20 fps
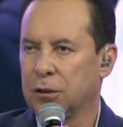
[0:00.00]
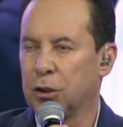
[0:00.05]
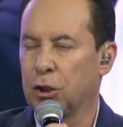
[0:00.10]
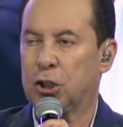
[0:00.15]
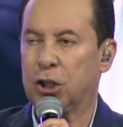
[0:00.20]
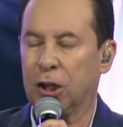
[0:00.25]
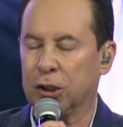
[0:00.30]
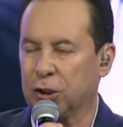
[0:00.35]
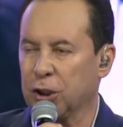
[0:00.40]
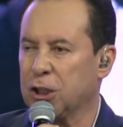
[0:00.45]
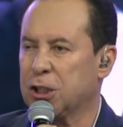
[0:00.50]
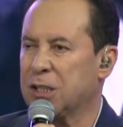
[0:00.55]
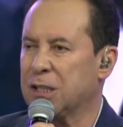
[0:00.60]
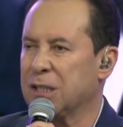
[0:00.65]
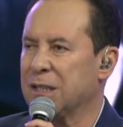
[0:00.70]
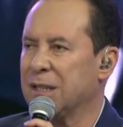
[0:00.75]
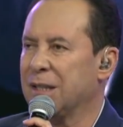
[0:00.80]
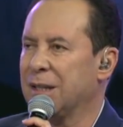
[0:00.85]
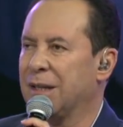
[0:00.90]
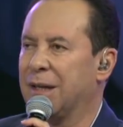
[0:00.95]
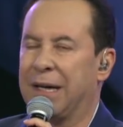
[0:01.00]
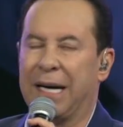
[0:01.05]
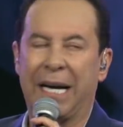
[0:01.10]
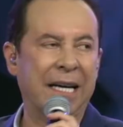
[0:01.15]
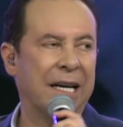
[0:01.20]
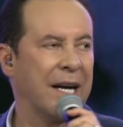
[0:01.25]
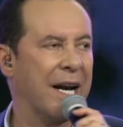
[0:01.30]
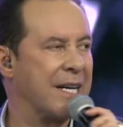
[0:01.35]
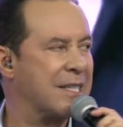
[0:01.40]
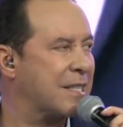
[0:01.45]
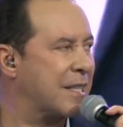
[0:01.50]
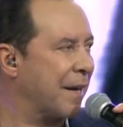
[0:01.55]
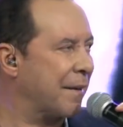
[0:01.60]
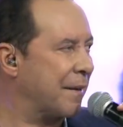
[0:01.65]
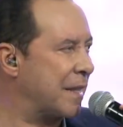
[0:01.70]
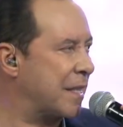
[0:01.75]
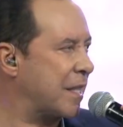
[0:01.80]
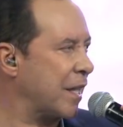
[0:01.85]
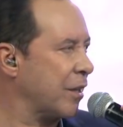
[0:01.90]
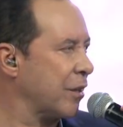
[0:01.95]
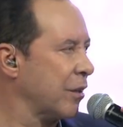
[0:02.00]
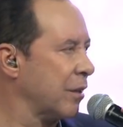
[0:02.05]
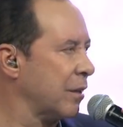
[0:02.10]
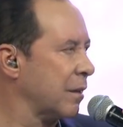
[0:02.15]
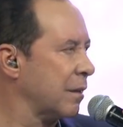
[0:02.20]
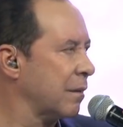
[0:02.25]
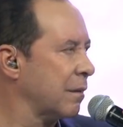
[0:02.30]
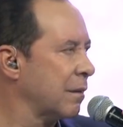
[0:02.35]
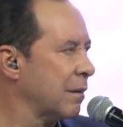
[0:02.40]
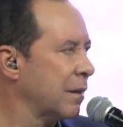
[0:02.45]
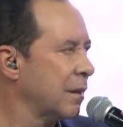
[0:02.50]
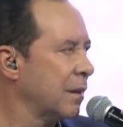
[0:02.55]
Nosotros, la iglesia del Señor,